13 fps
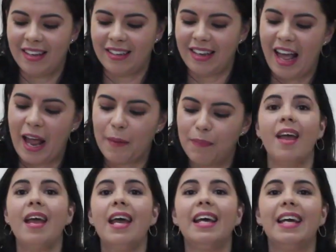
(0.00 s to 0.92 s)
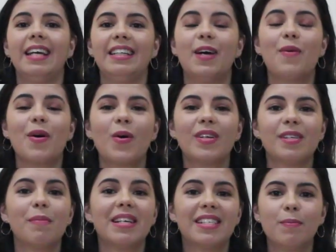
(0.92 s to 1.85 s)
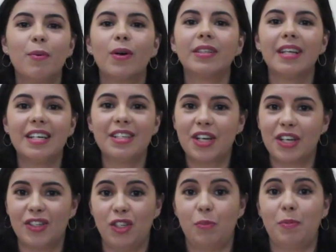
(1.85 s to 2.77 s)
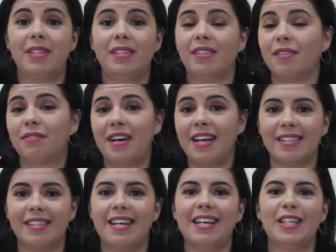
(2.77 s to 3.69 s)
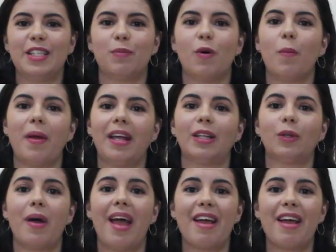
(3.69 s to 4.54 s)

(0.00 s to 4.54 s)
né? Então, a coisa mais importante que a gente precisa fazer nesse momento